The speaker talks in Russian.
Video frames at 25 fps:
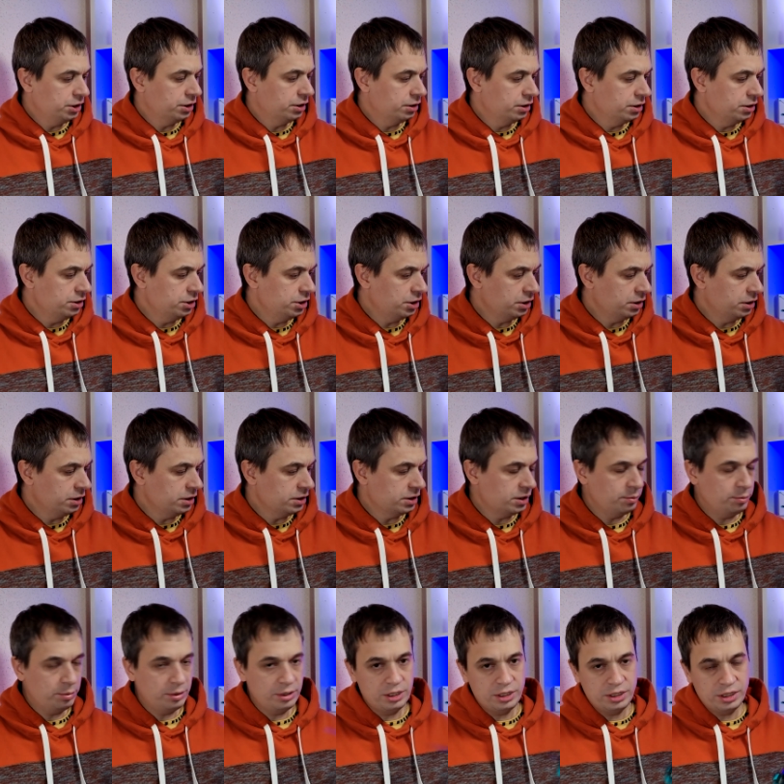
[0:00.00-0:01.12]

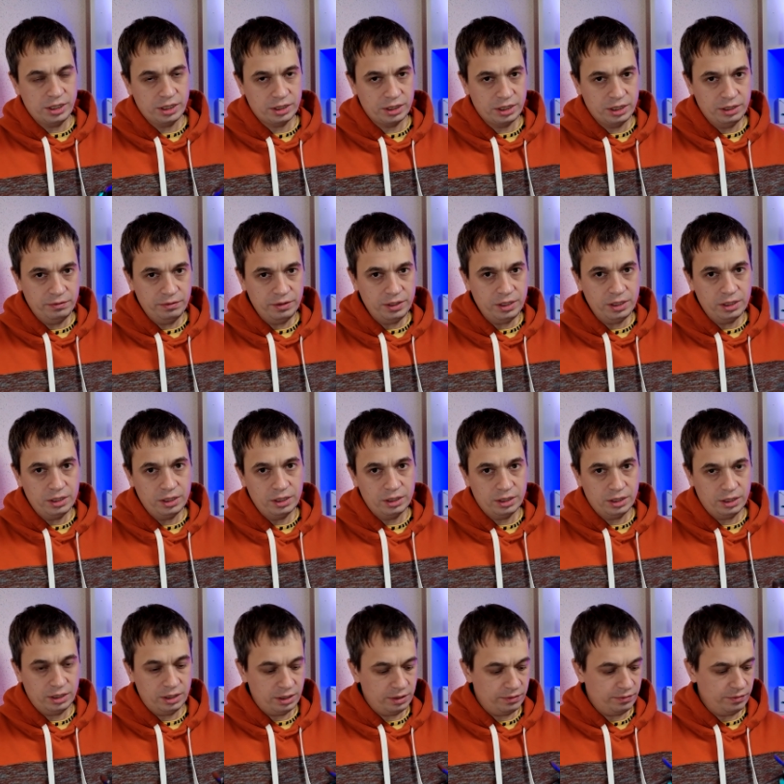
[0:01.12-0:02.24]
1350 а, киви,
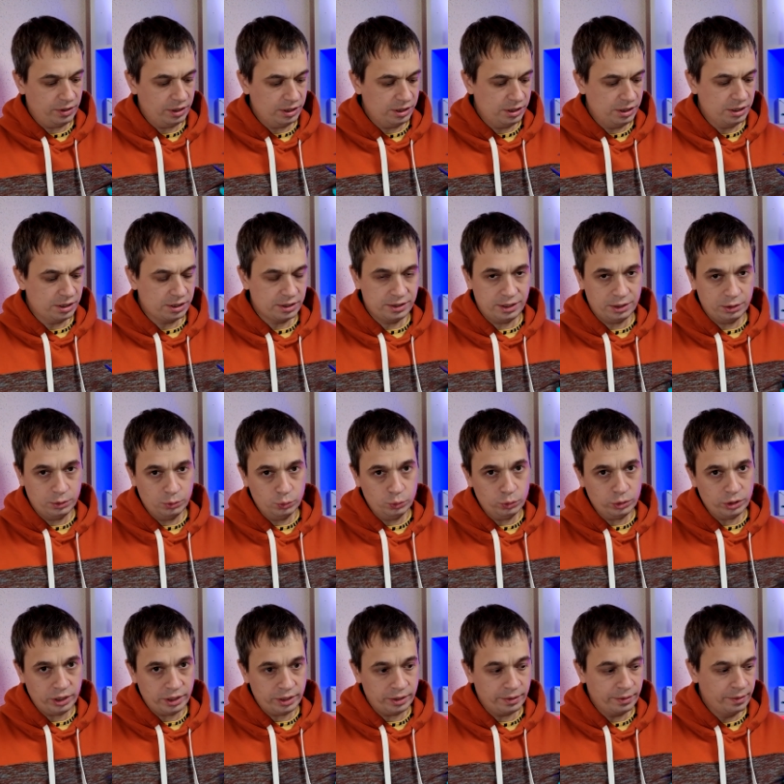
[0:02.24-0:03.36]
это Foxir
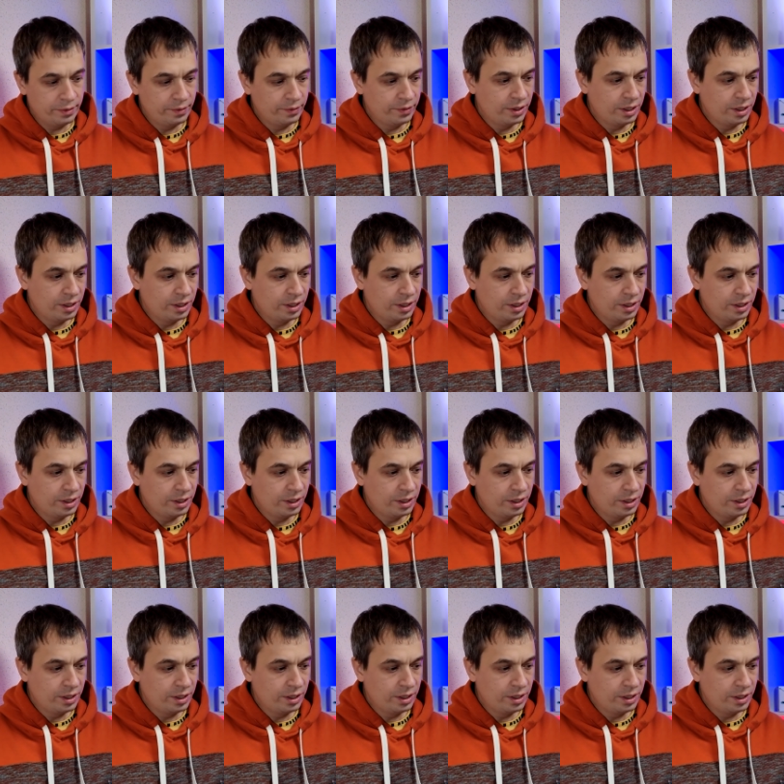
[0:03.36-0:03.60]
Datura